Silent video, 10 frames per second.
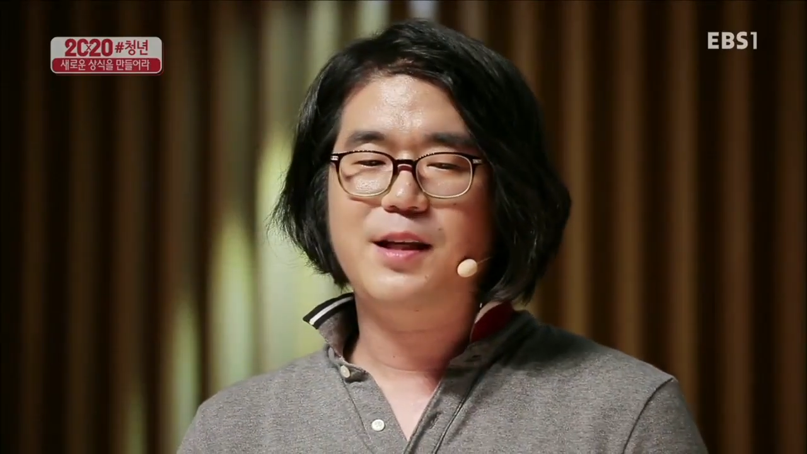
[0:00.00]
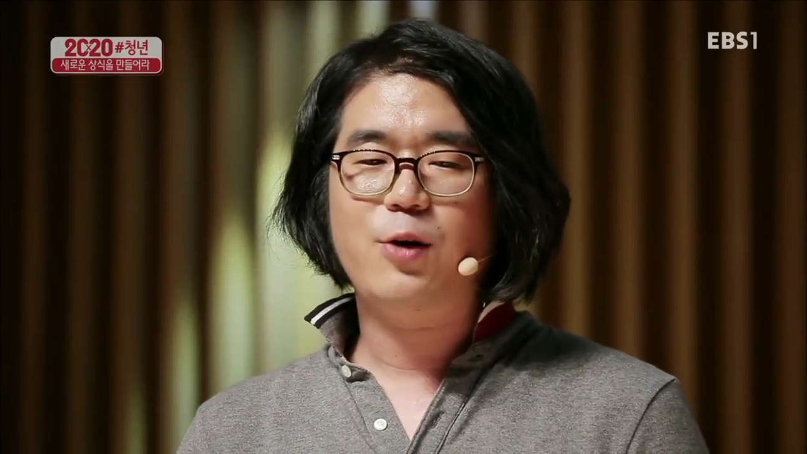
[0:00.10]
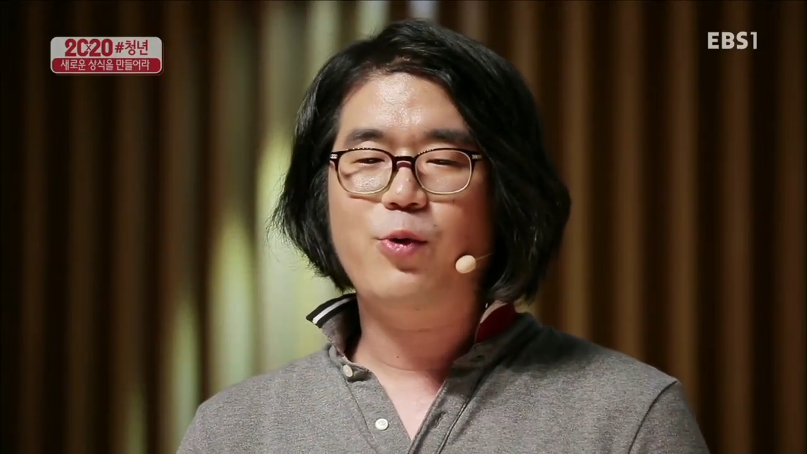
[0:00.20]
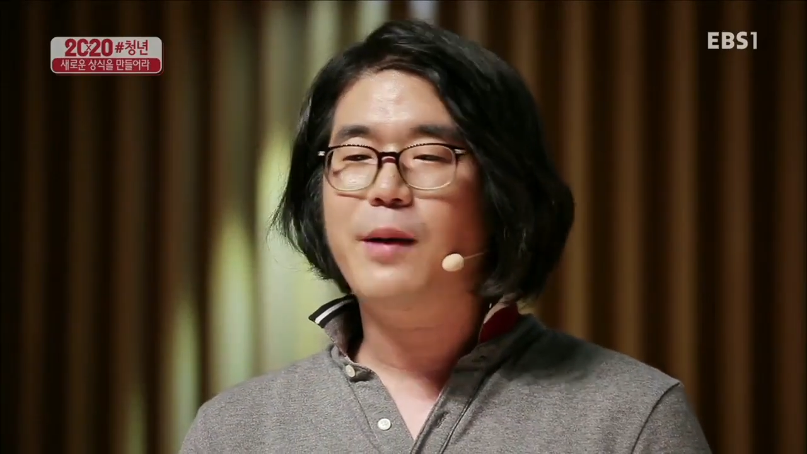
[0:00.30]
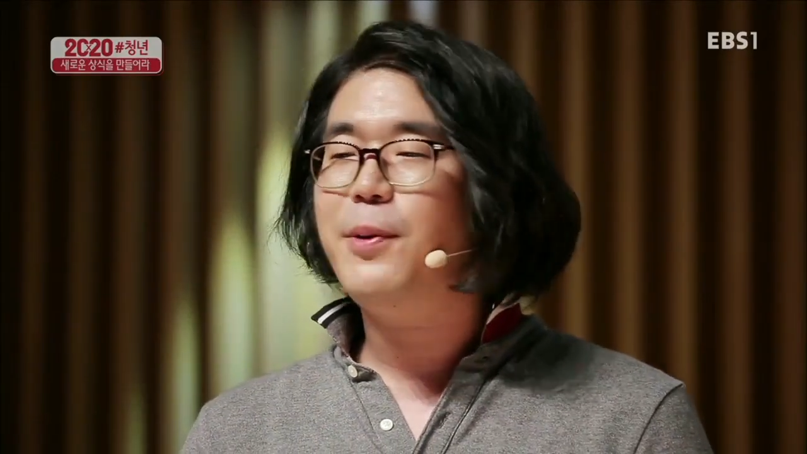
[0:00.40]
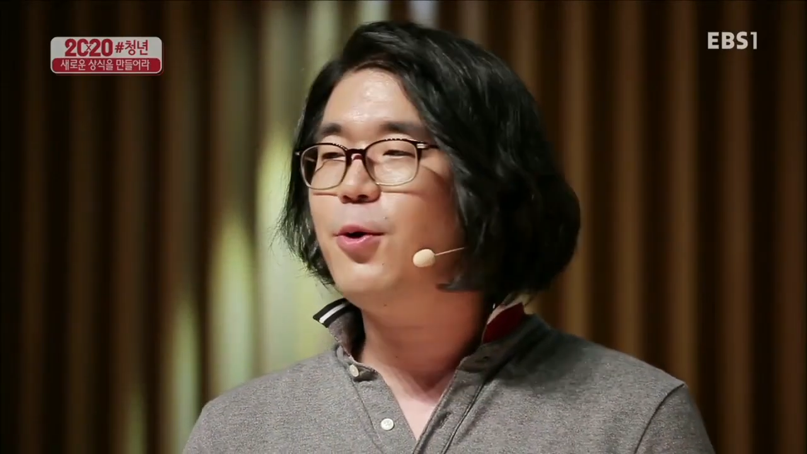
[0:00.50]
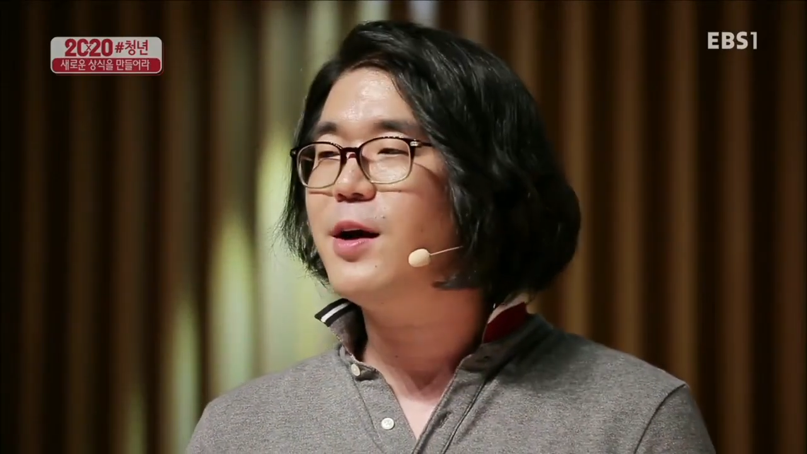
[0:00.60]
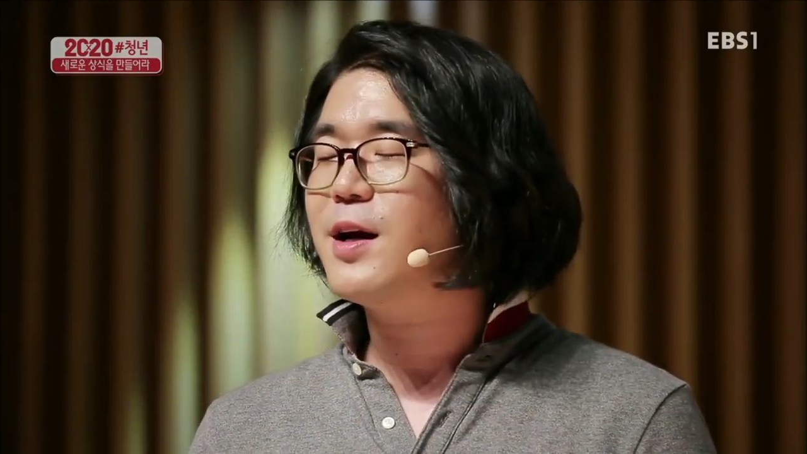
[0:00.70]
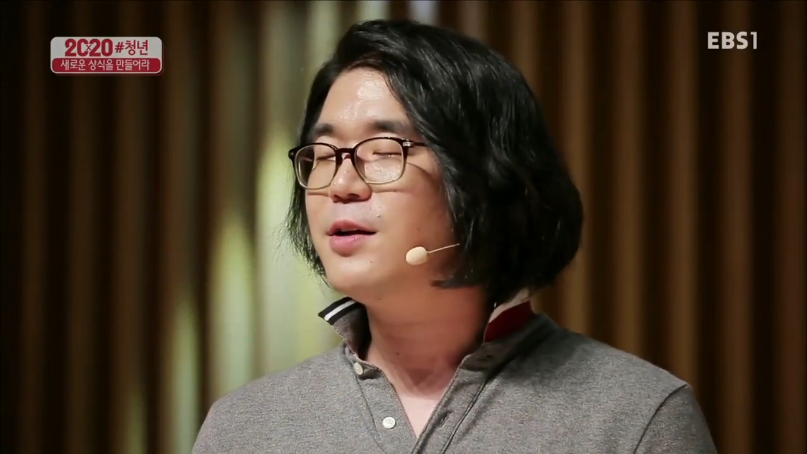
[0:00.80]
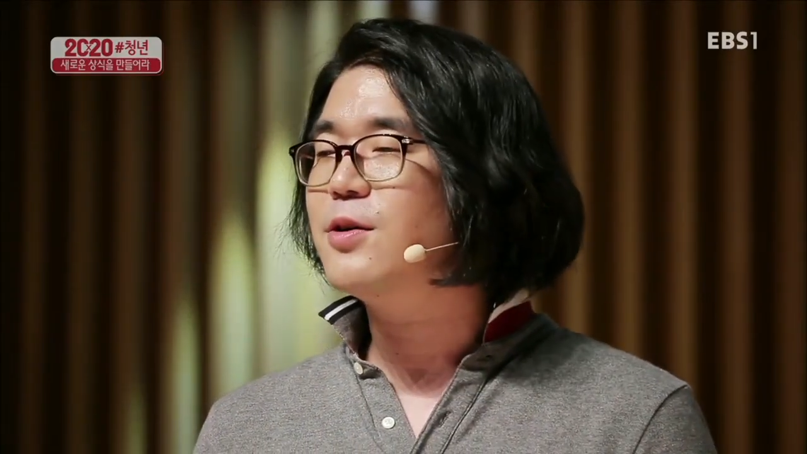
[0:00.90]
이게 왜
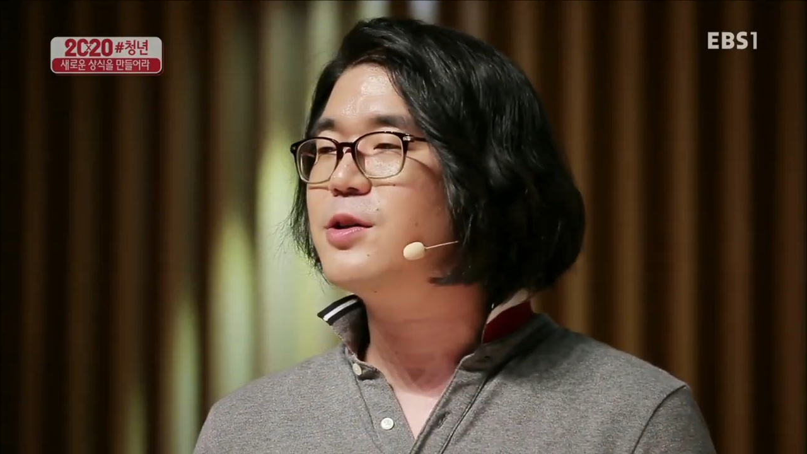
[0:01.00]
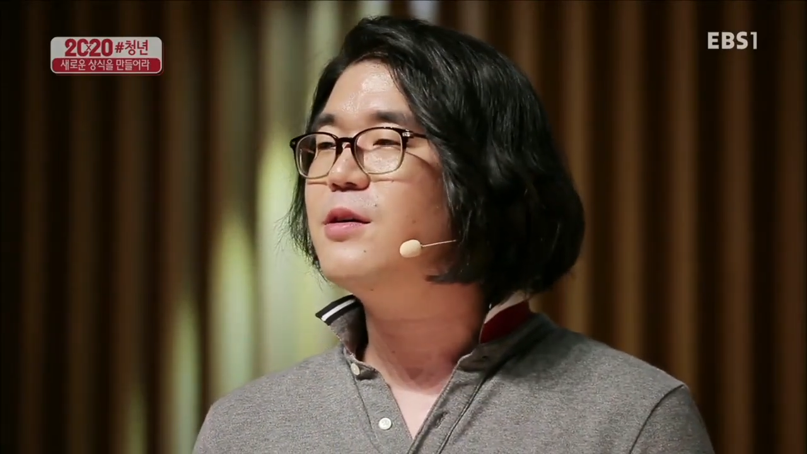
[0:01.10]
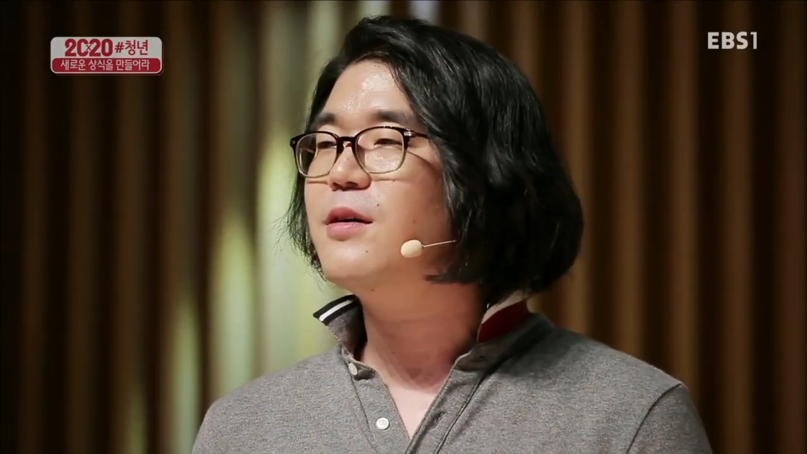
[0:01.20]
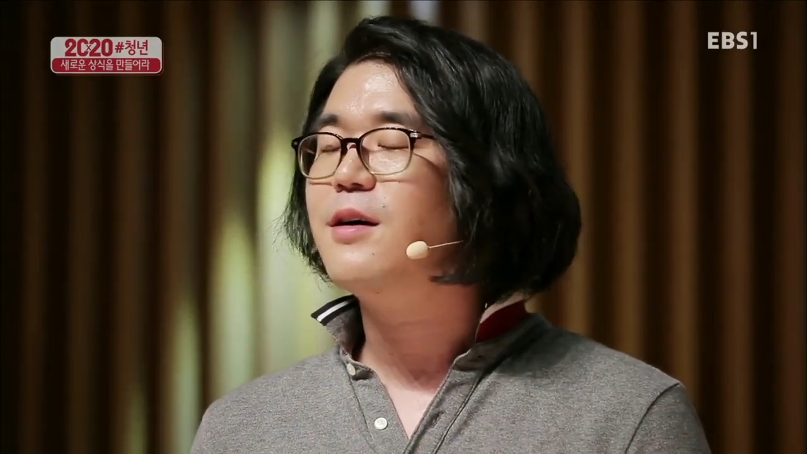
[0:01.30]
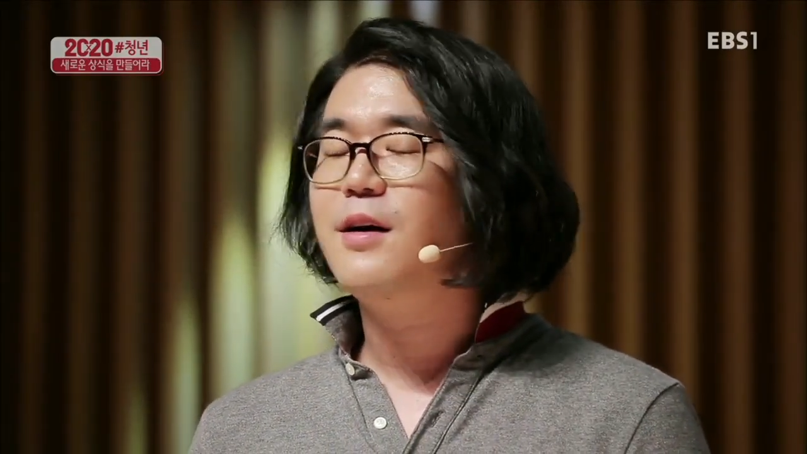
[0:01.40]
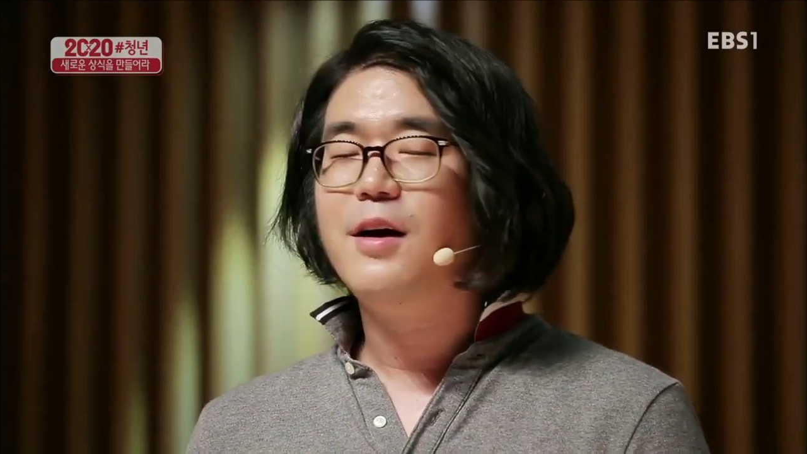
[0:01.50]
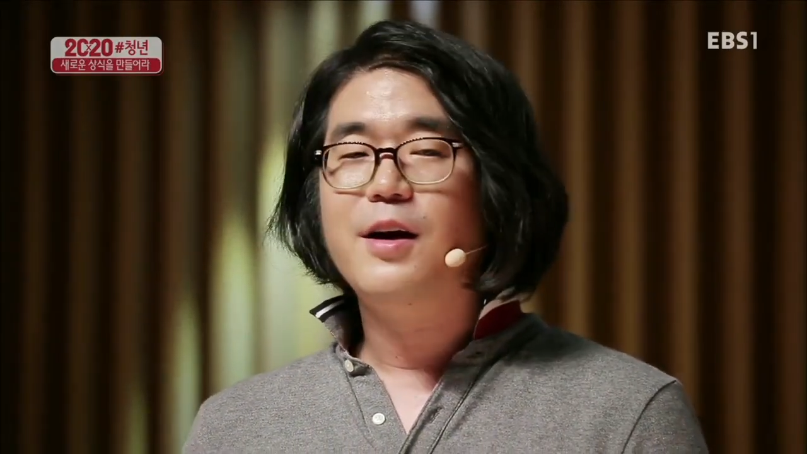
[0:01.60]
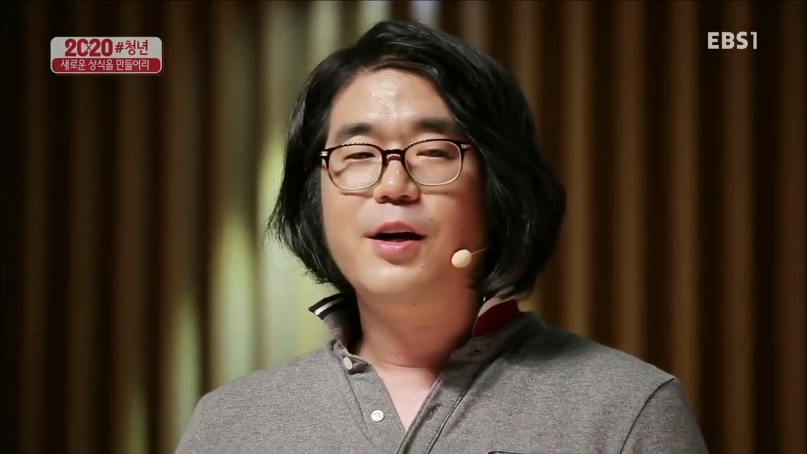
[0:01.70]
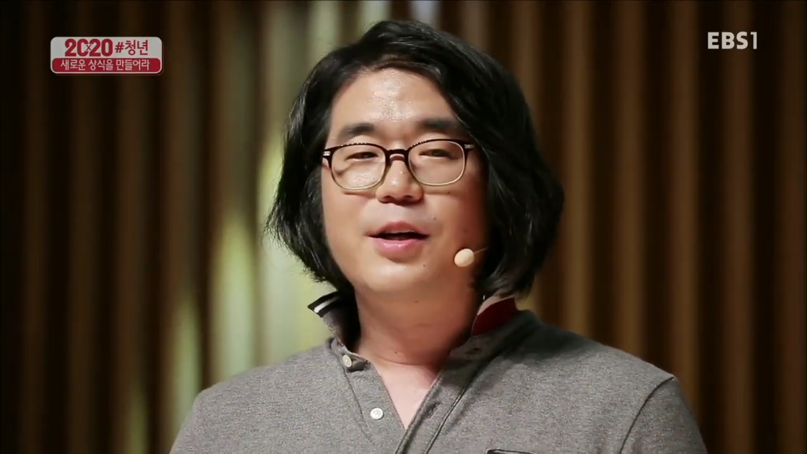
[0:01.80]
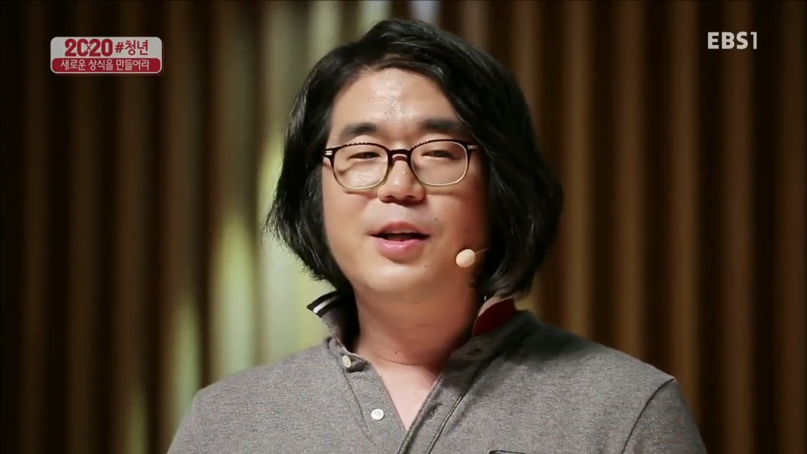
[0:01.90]
필요하냐는 거죠.
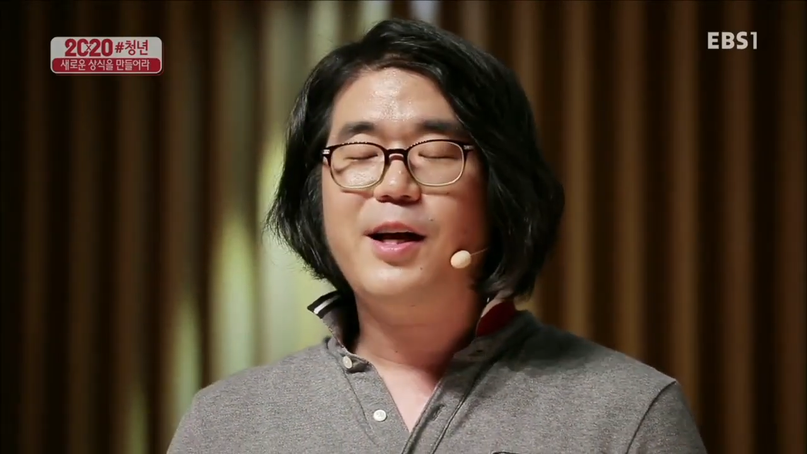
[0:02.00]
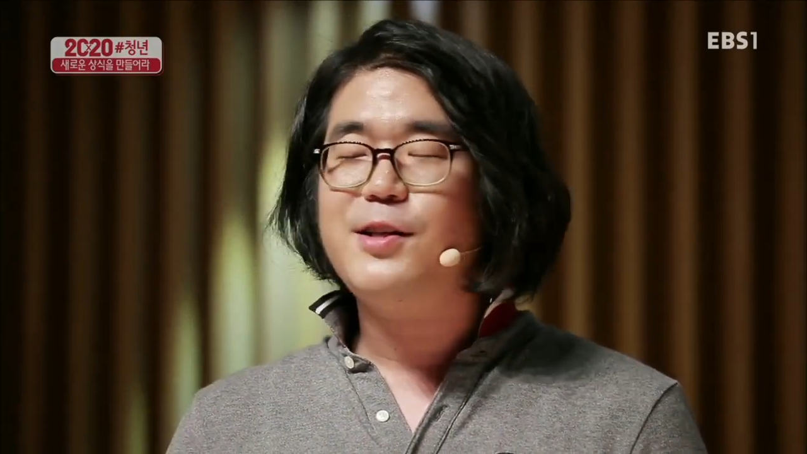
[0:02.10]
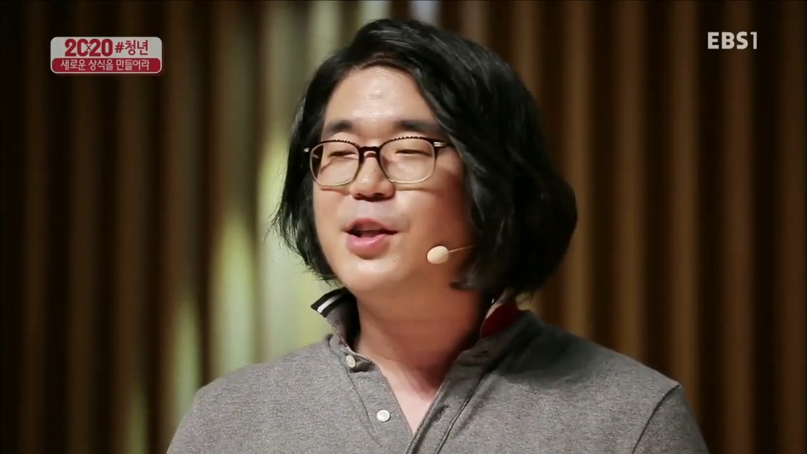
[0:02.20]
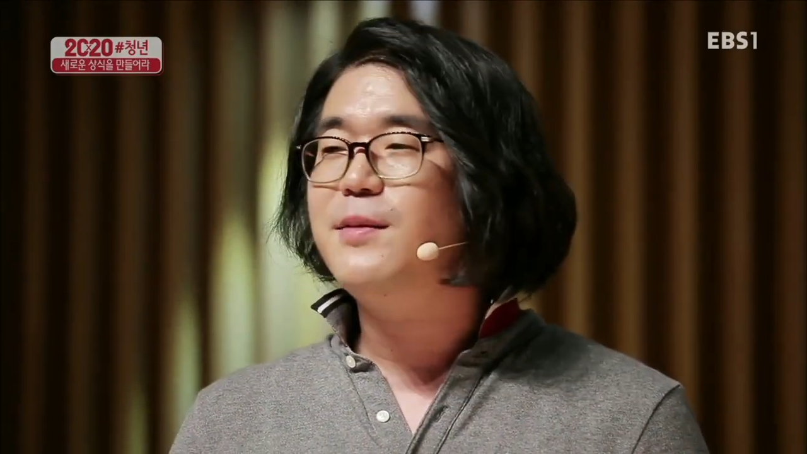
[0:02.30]
이게